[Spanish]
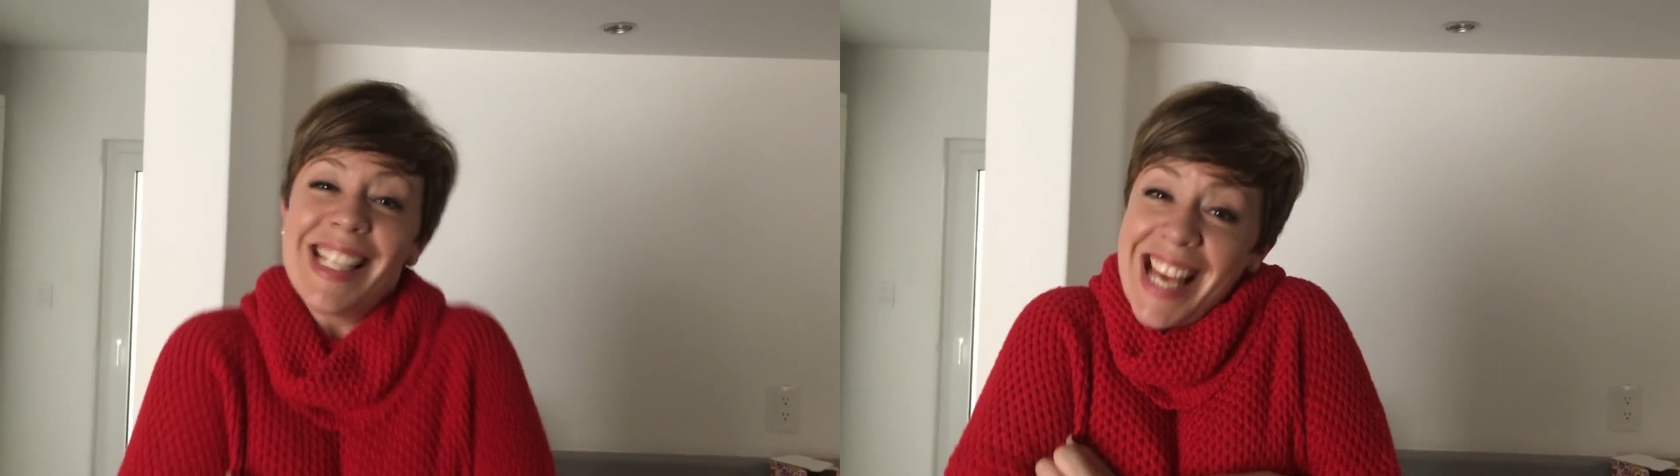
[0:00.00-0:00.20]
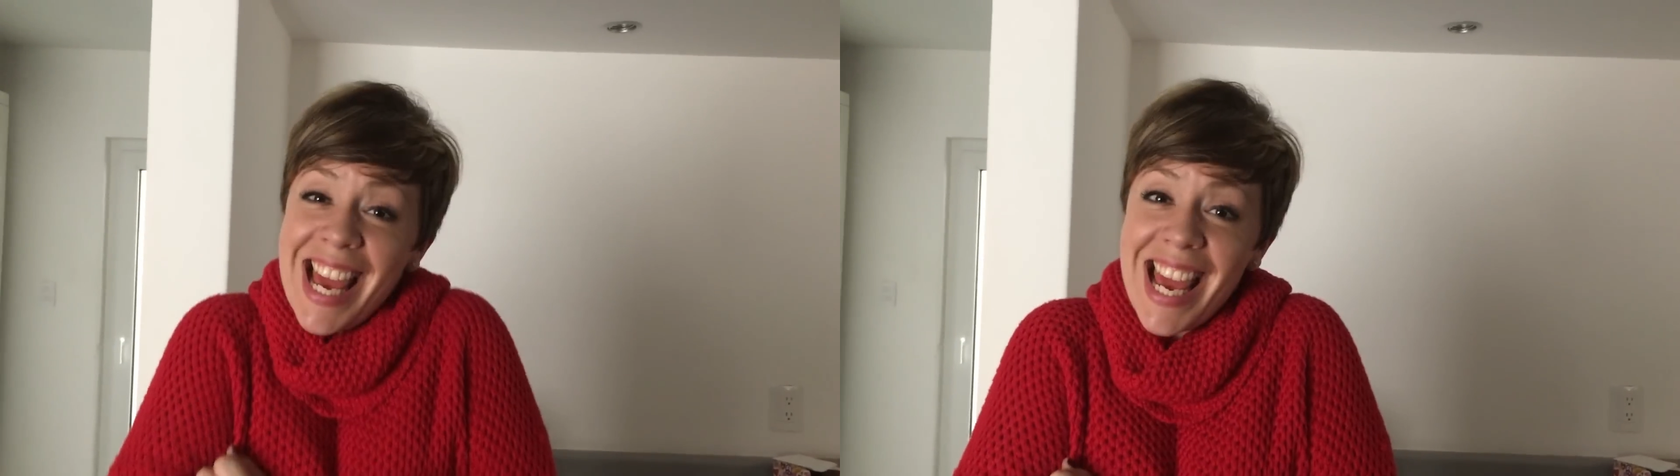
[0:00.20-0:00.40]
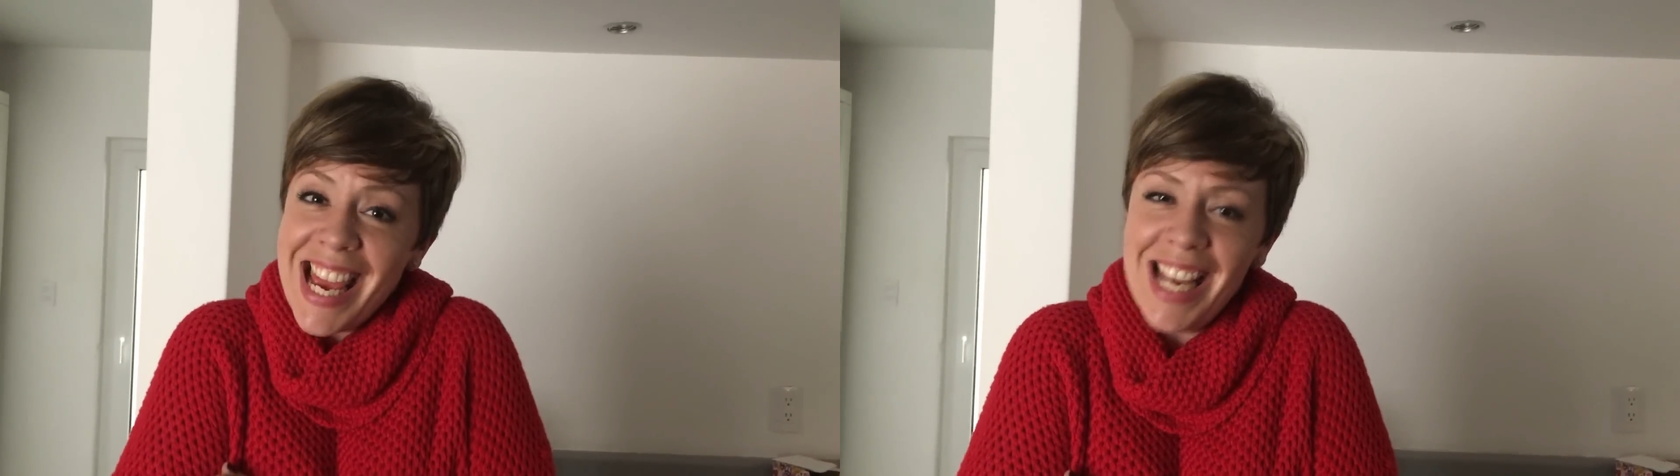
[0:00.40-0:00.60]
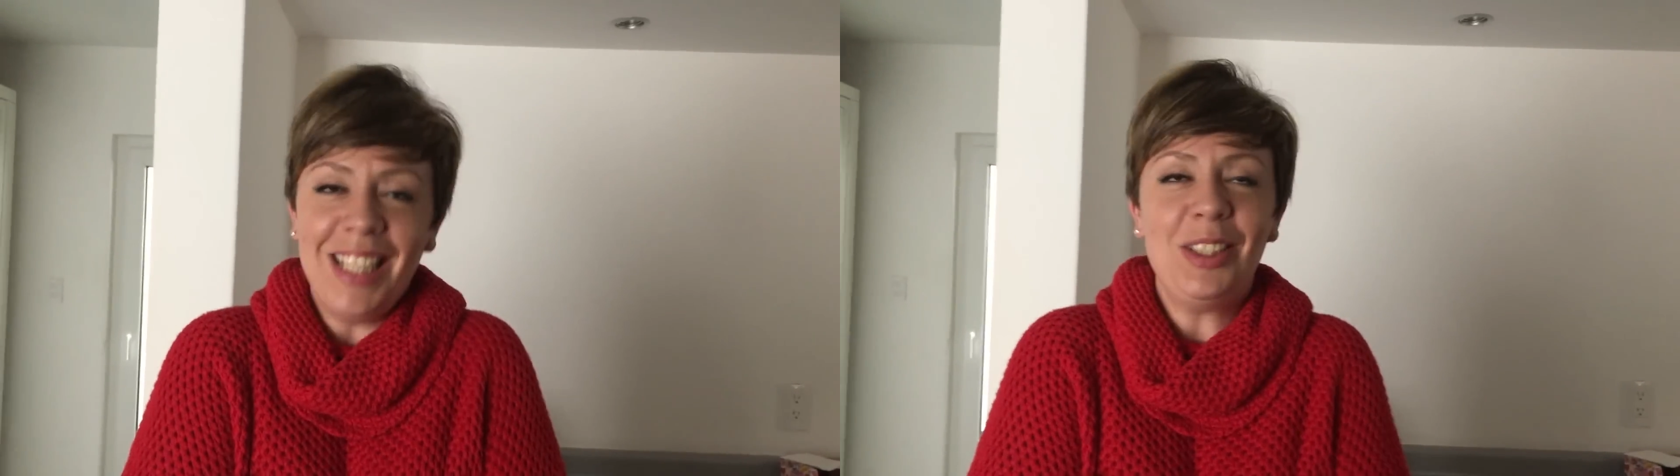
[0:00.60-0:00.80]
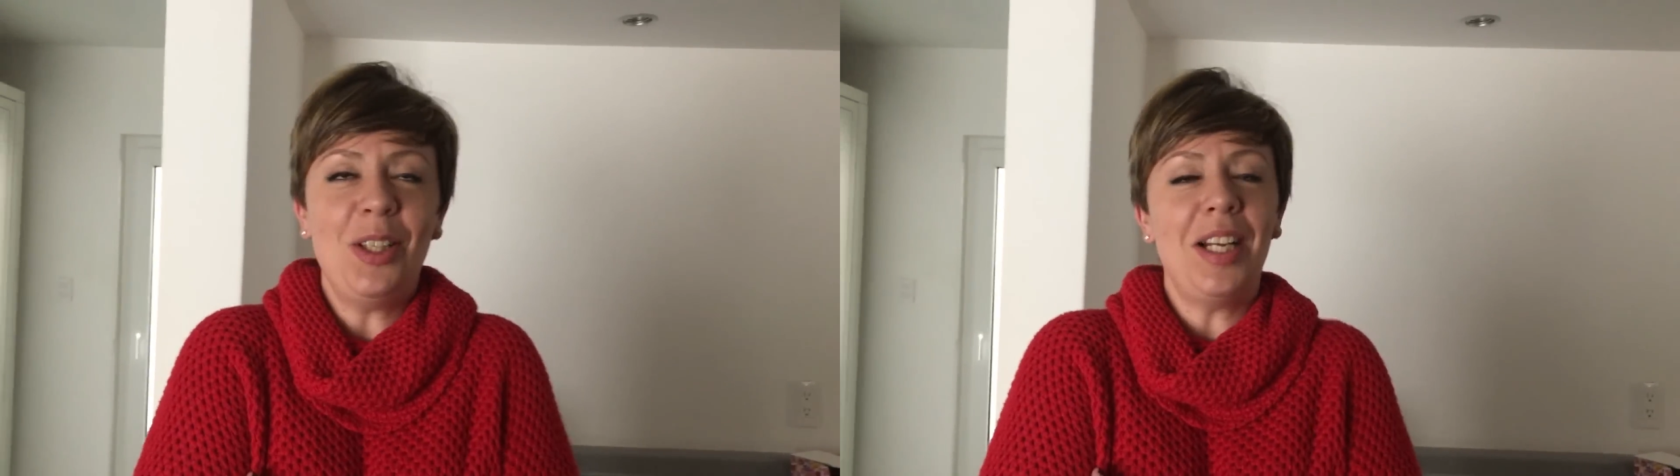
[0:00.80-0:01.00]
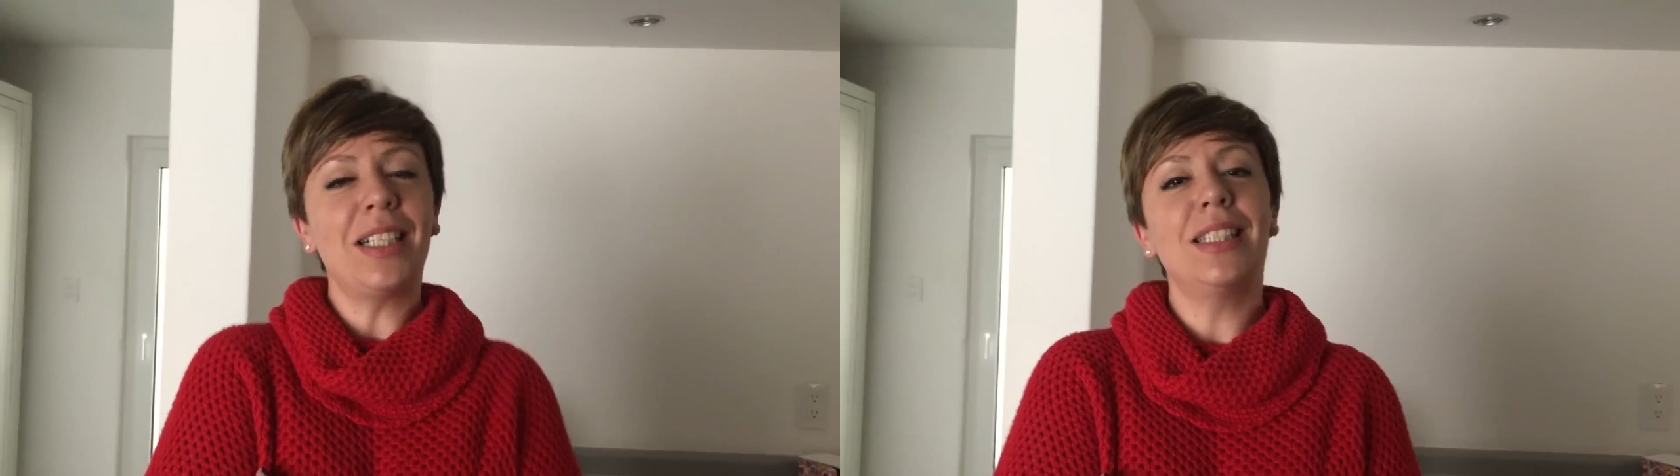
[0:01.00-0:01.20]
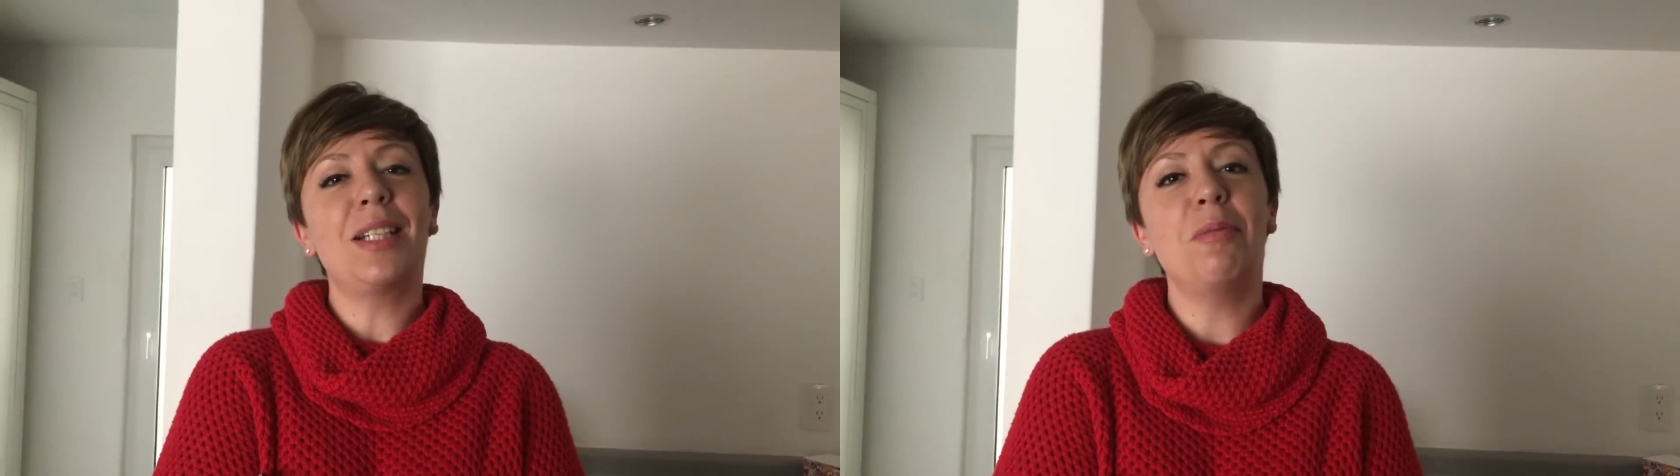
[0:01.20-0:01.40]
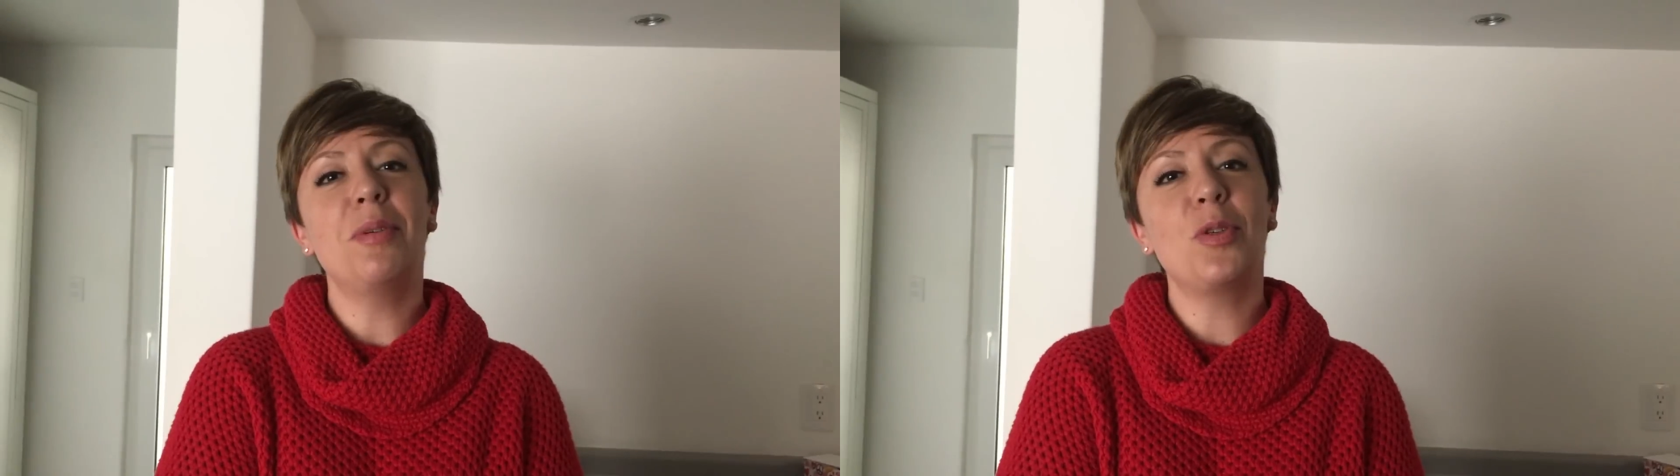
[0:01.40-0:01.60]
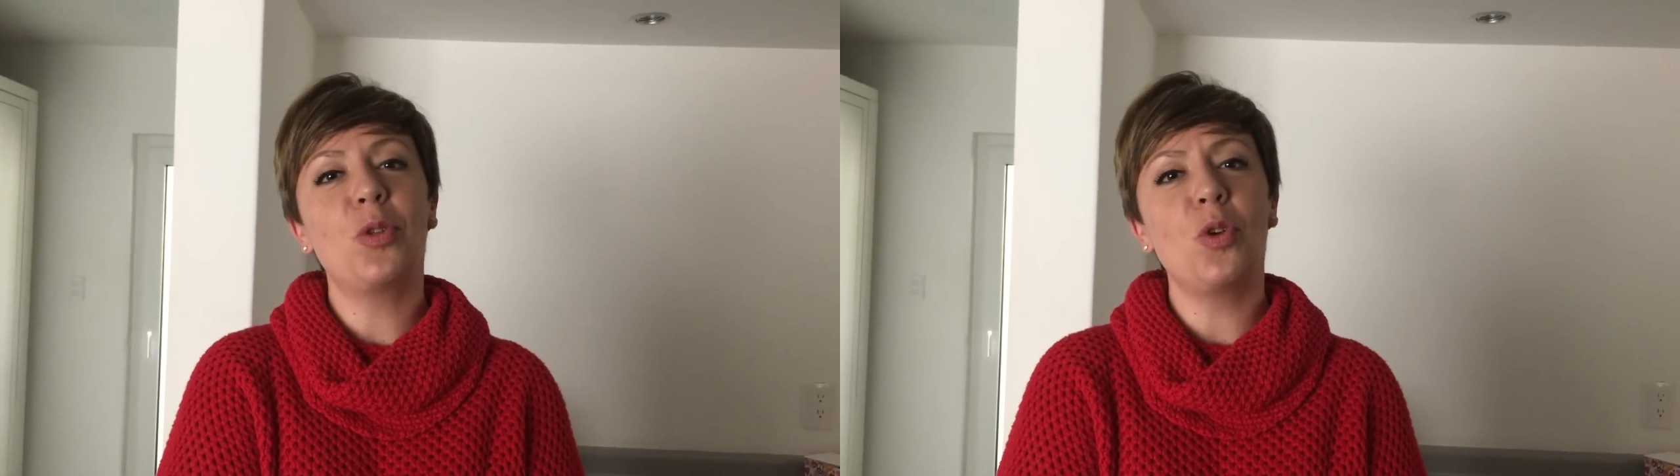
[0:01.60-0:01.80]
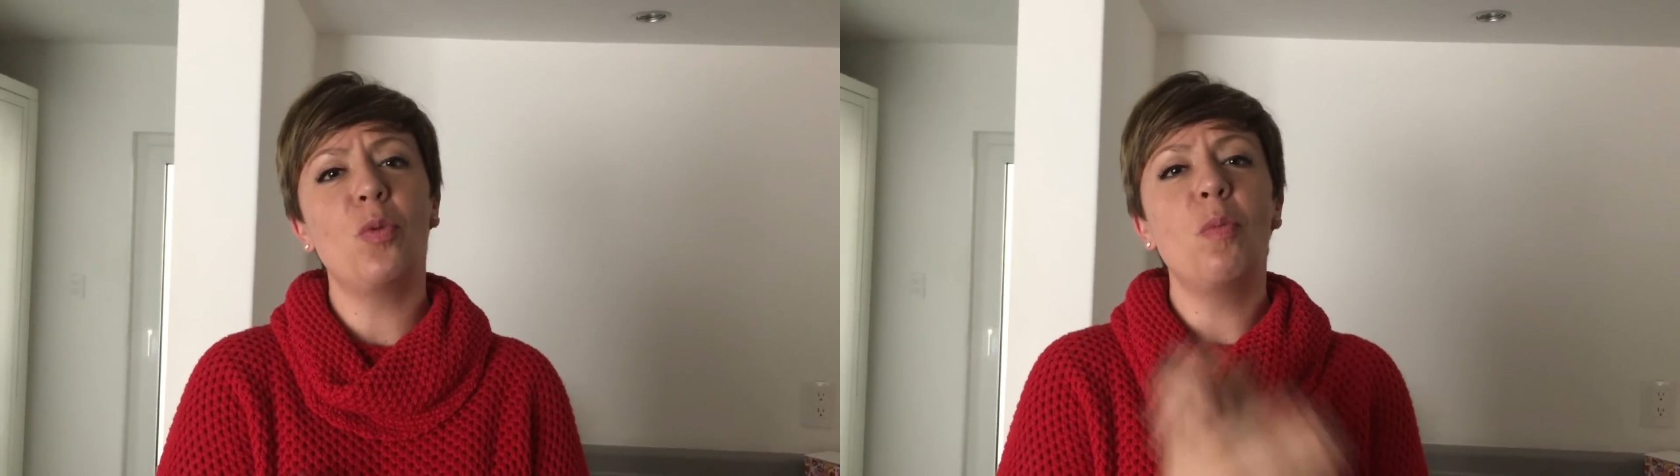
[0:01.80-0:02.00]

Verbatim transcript: Sí, a toda la gente que me ve en YouTube.